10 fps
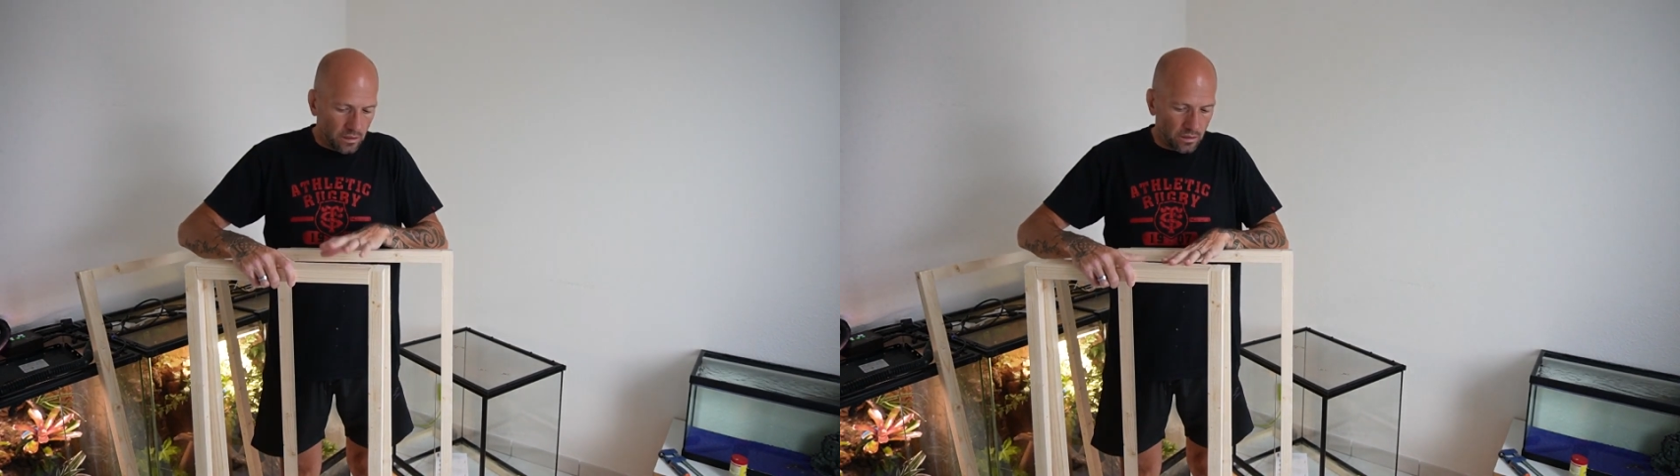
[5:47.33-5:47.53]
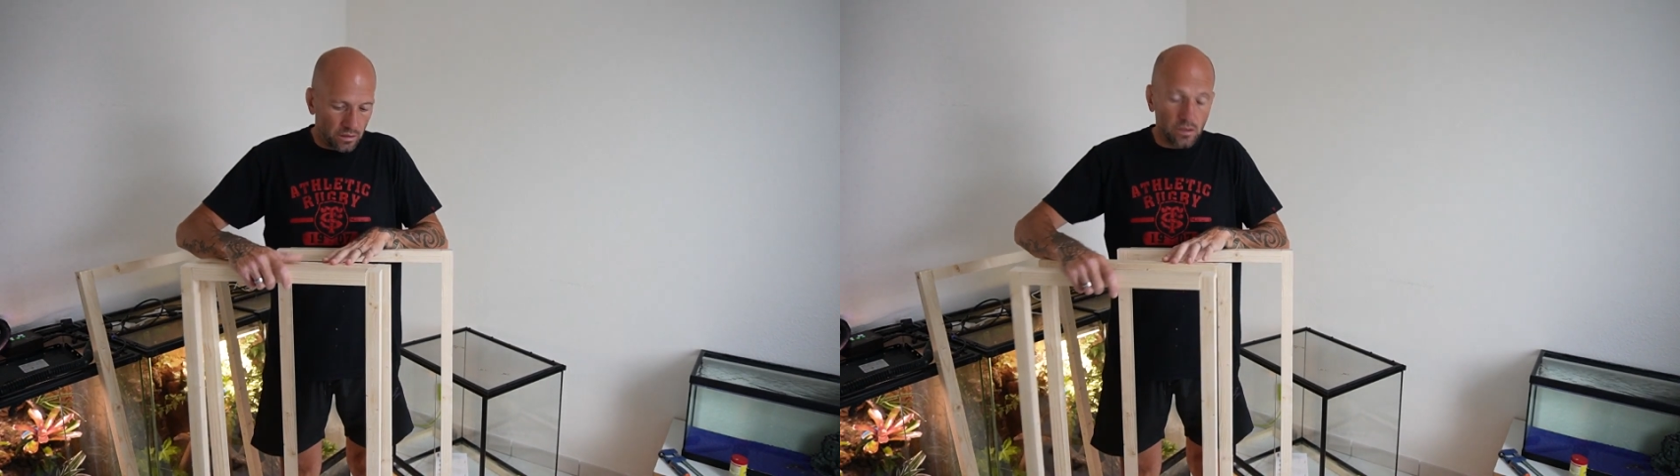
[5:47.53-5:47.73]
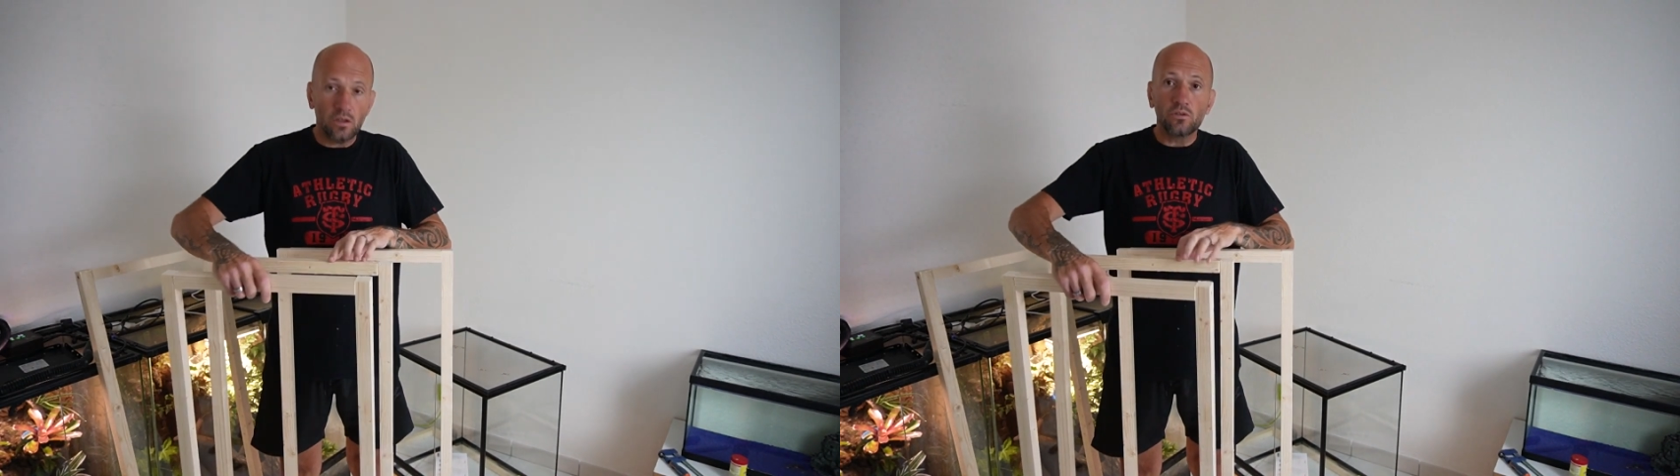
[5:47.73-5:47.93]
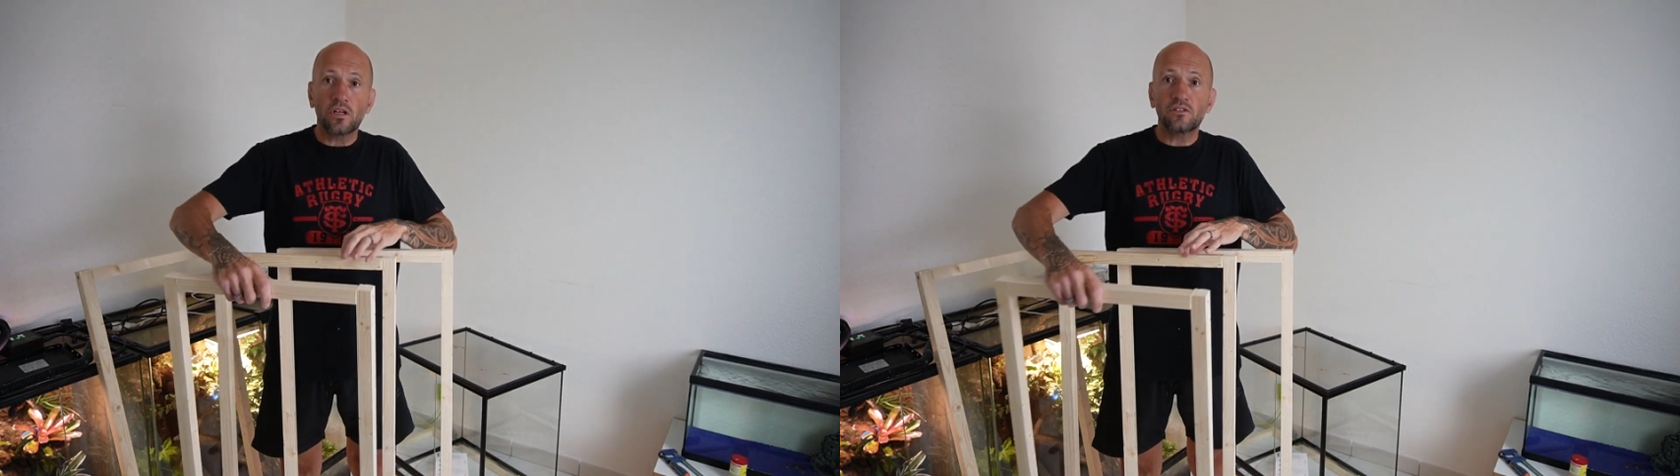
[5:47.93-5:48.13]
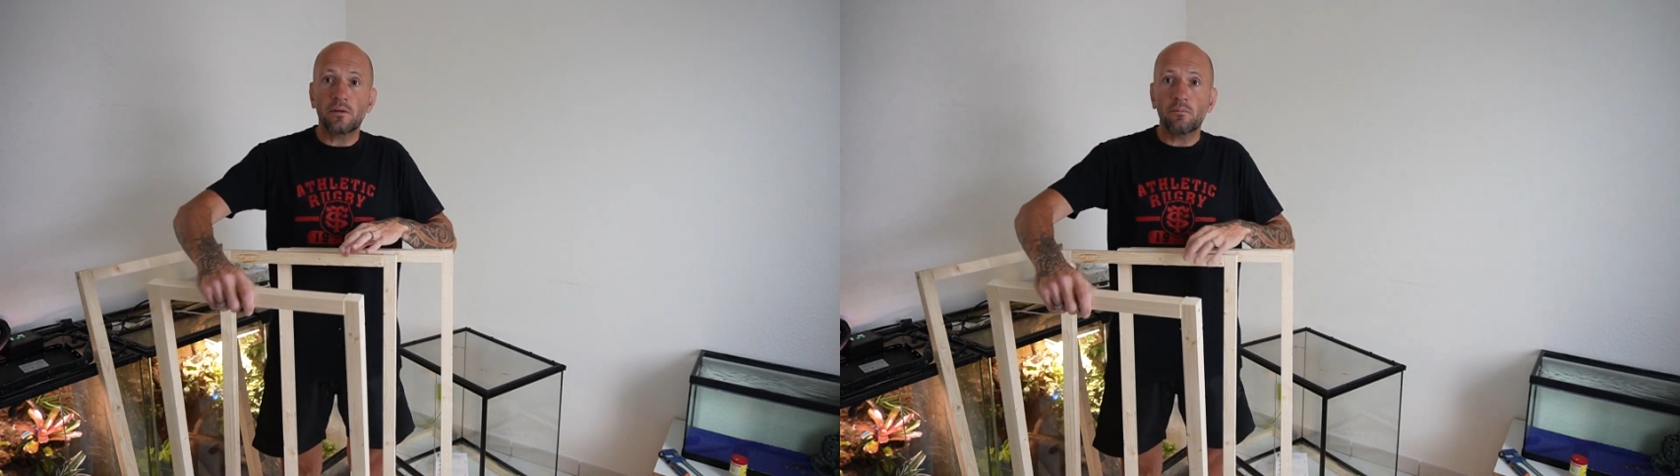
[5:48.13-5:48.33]
euh, le
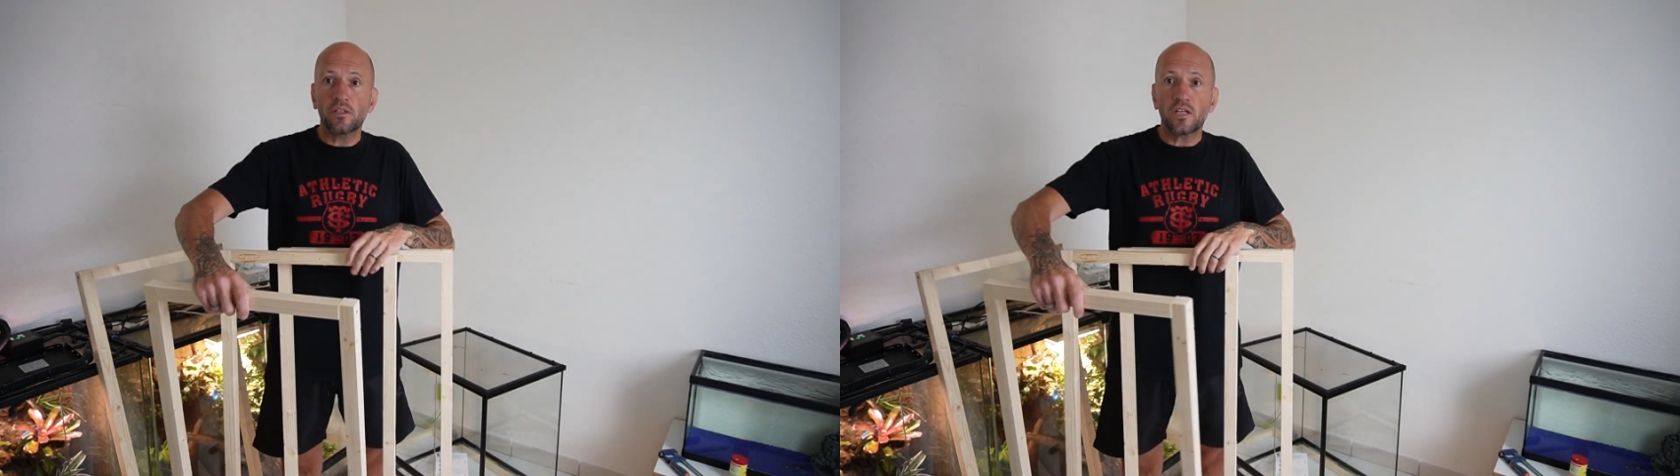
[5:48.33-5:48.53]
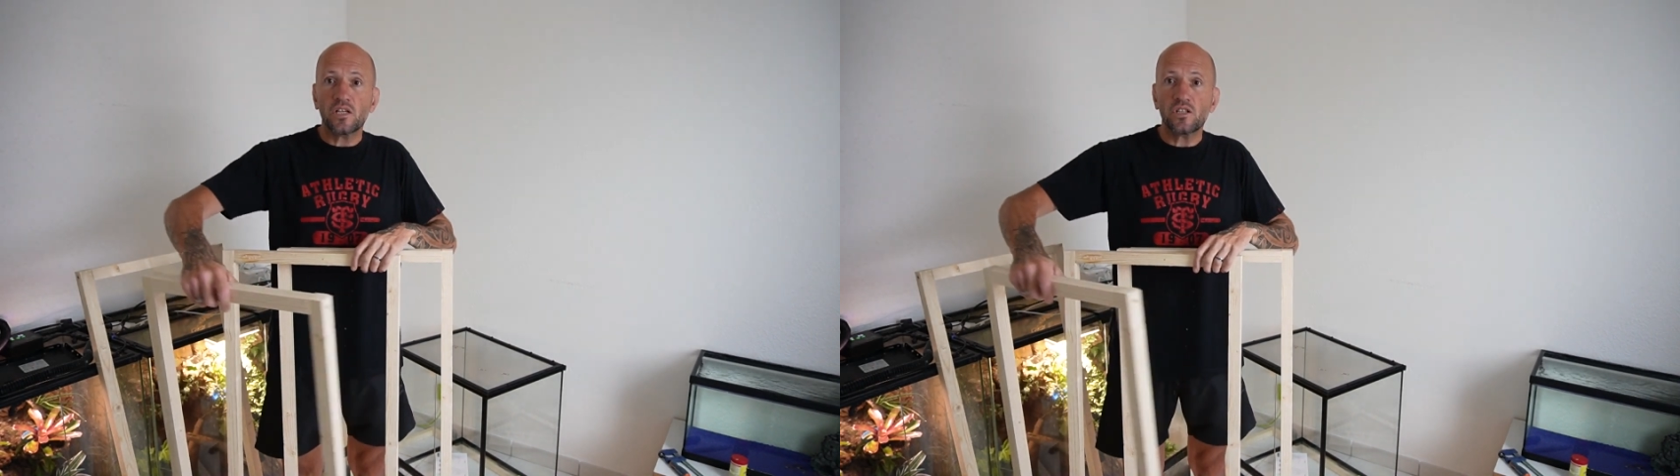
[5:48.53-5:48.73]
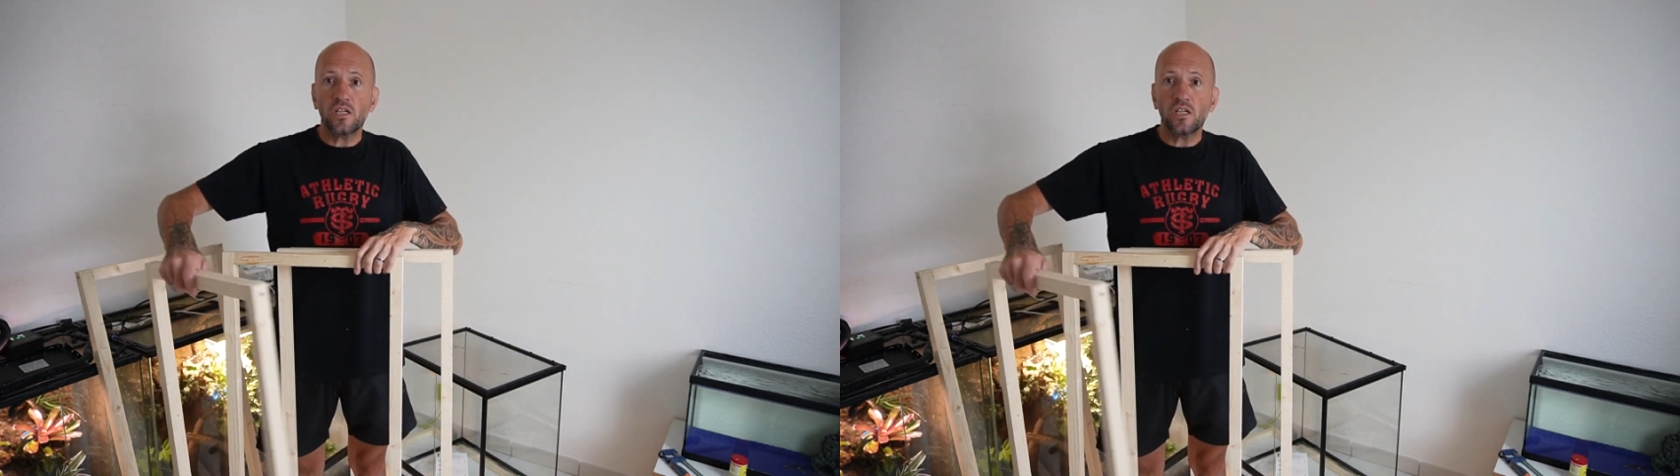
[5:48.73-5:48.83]
deuxième étage